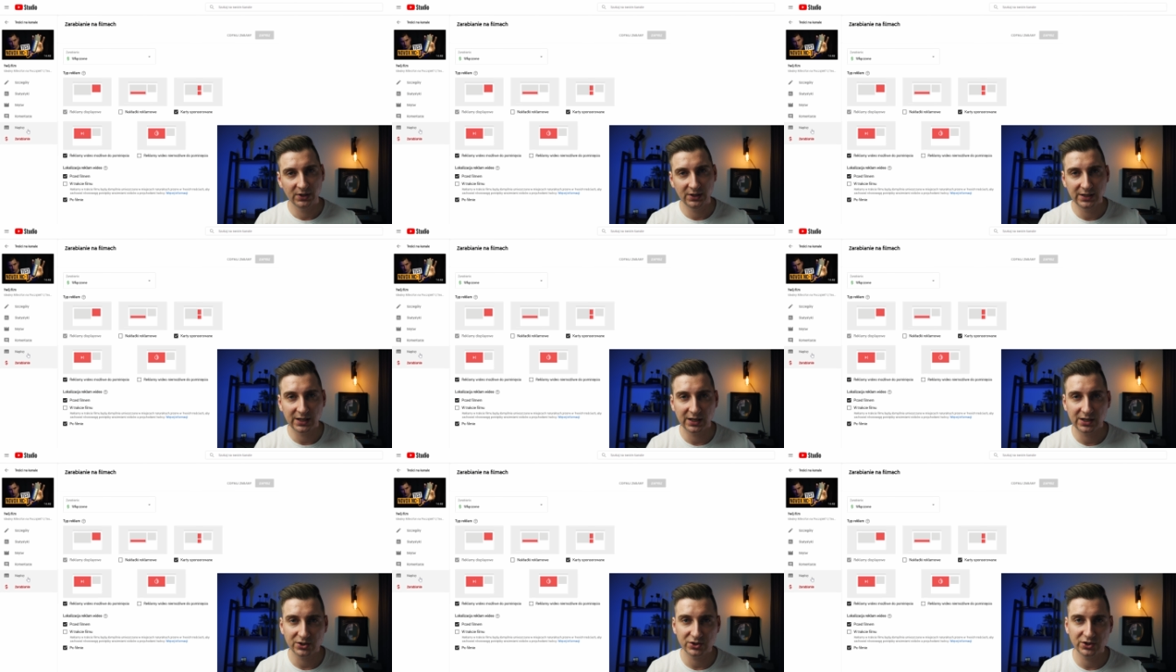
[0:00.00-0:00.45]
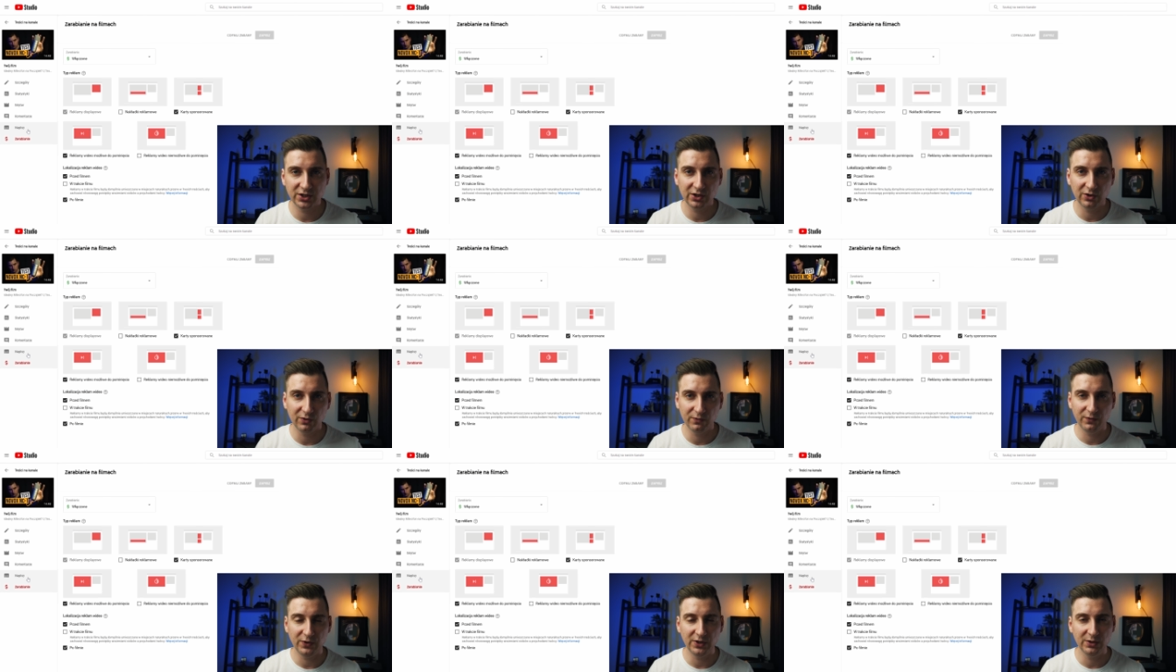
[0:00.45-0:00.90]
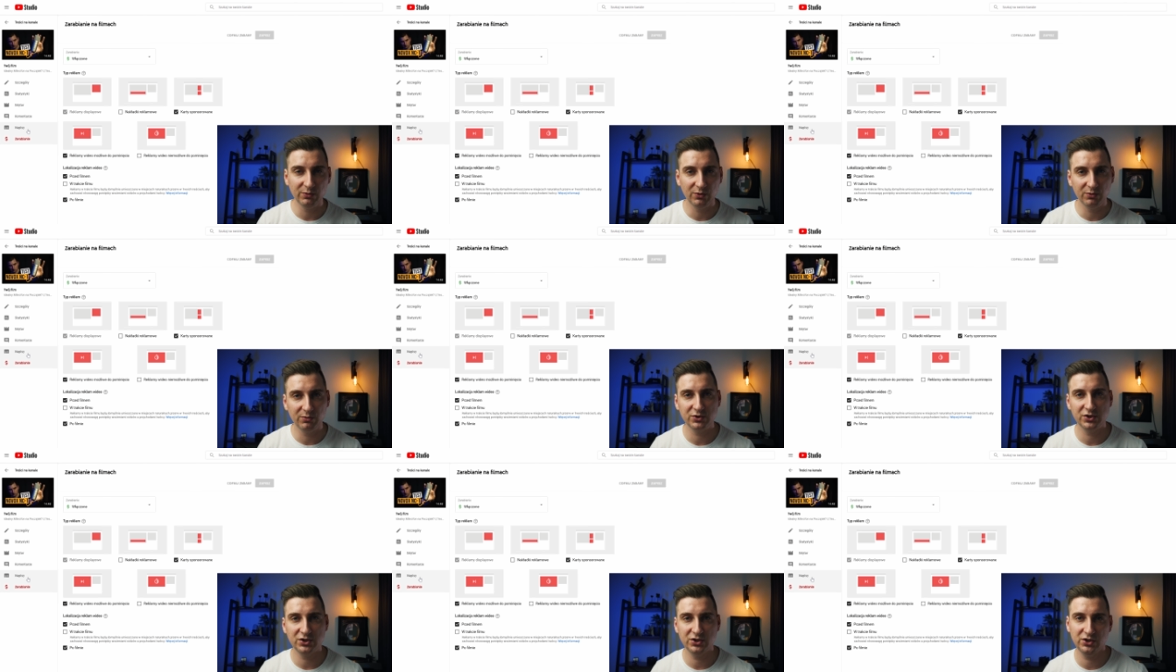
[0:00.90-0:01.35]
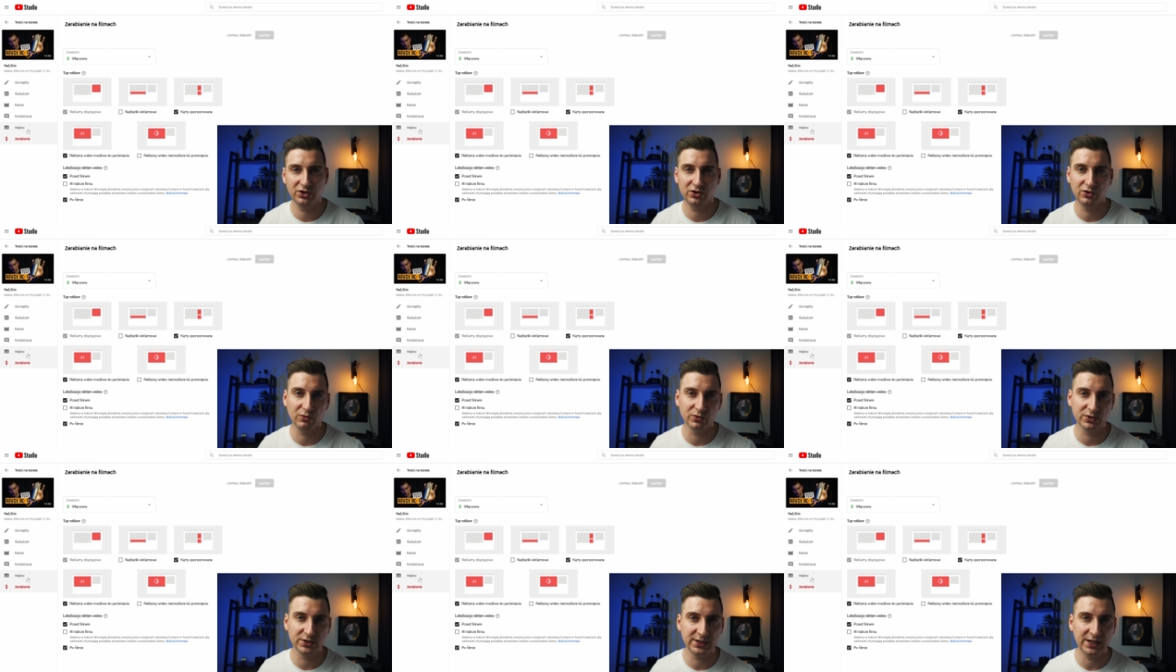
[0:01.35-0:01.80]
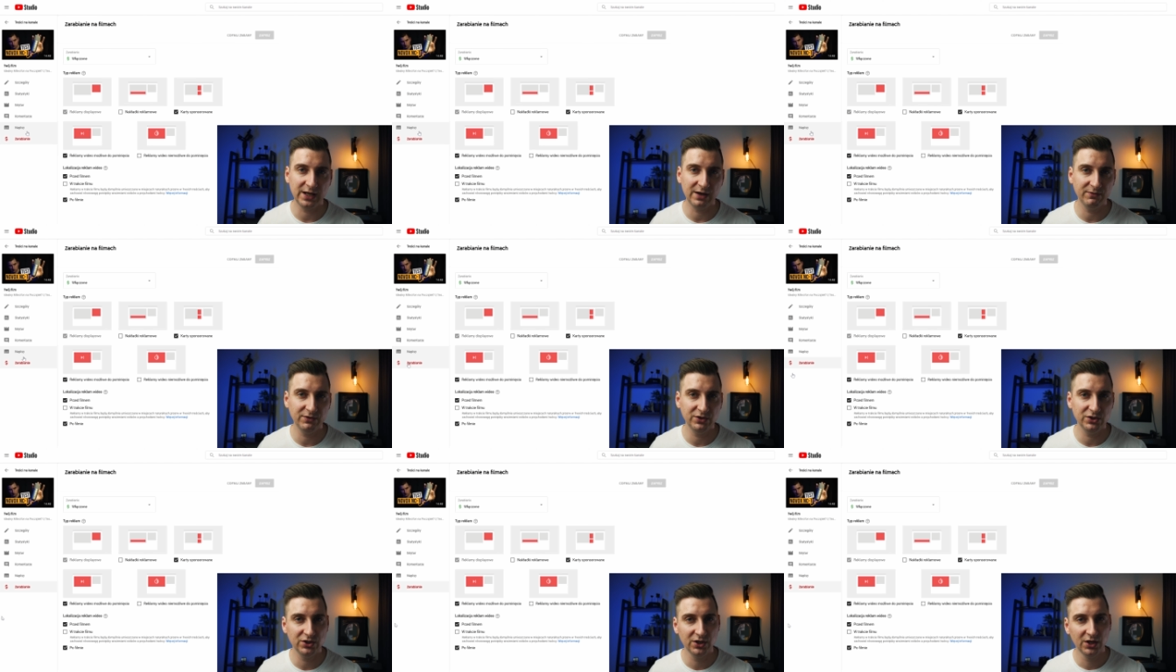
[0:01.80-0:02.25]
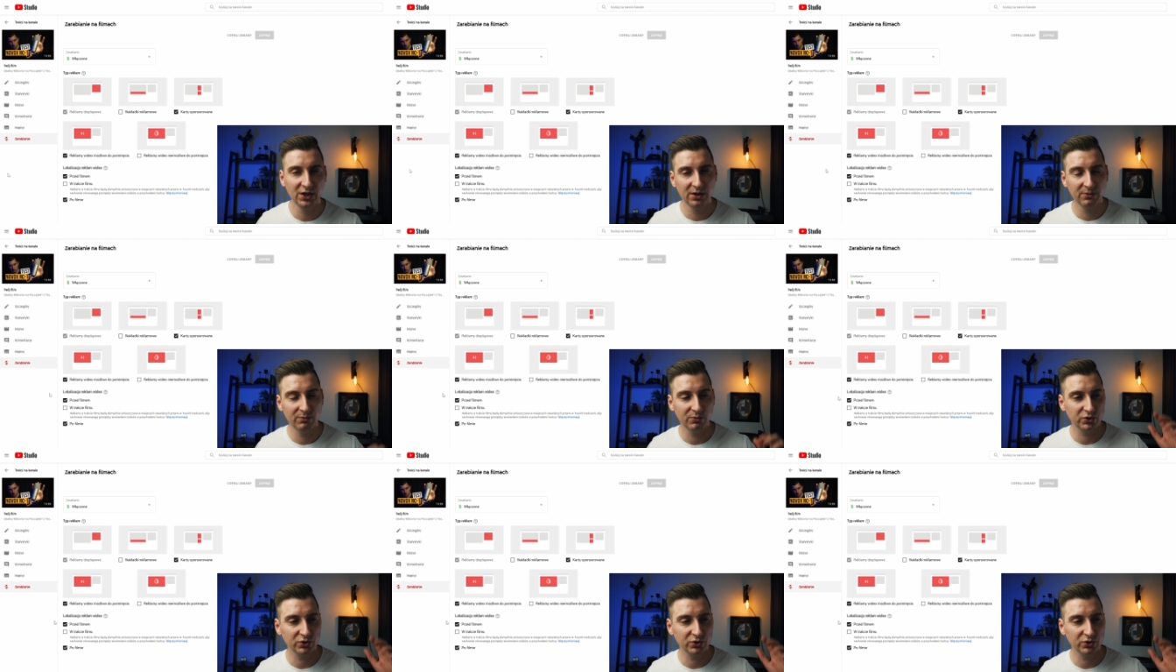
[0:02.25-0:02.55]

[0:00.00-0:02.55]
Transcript: I dla każdego filmu możecie to ustawić.